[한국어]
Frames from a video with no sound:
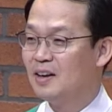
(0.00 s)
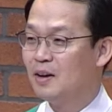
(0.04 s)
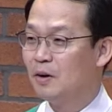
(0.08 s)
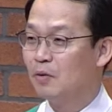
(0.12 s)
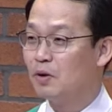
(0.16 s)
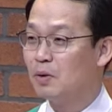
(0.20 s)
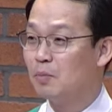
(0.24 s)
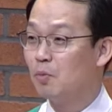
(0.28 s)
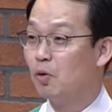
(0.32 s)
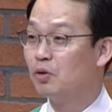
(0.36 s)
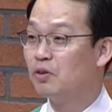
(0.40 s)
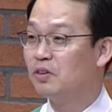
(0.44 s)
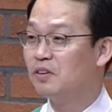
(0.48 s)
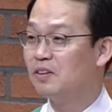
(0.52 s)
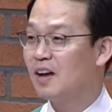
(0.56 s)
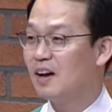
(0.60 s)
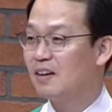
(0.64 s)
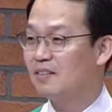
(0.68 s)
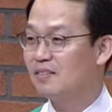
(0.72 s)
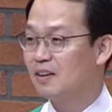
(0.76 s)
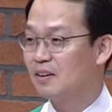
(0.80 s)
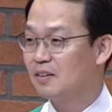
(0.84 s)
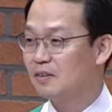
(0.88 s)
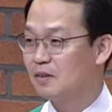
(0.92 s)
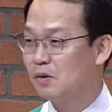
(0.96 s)
우리 모든
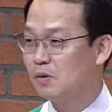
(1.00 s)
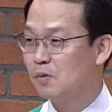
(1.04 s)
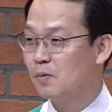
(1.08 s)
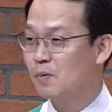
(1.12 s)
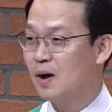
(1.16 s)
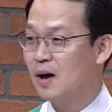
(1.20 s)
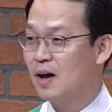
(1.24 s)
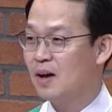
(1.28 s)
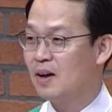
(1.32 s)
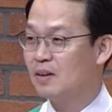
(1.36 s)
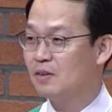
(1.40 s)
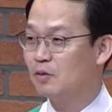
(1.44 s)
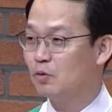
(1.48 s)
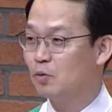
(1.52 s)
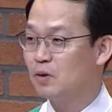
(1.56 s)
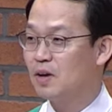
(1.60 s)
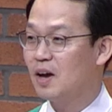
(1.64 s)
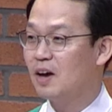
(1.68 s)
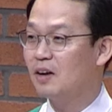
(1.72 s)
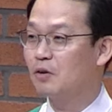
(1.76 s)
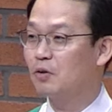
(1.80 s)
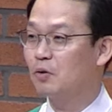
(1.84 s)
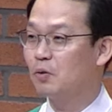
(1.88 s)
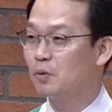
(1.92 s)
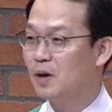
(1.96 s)
학생들과 또 이
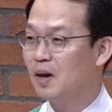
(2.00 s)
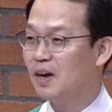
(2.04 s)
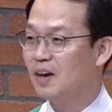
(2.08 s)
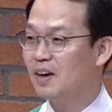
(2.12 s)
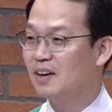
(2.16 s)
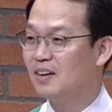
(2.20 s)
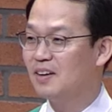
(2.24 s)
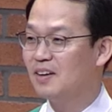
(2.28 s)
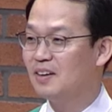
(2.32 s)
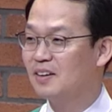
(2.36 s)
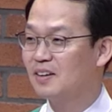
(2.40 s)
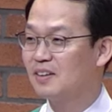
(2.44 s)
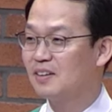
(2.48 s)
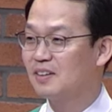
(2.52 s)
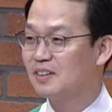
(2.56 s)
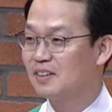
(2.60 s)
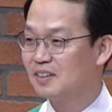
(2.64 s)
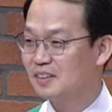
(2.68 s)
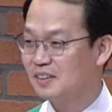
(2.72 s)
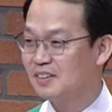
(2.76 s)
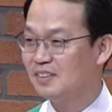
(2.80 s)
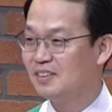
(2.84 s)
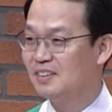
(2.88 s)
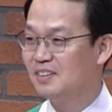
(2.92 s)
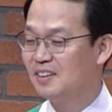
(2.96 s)
학교에
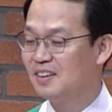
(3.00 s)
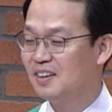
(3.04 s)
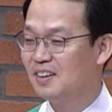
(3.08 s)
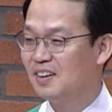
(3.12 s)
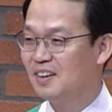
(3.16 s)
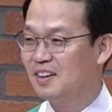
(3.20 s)
큰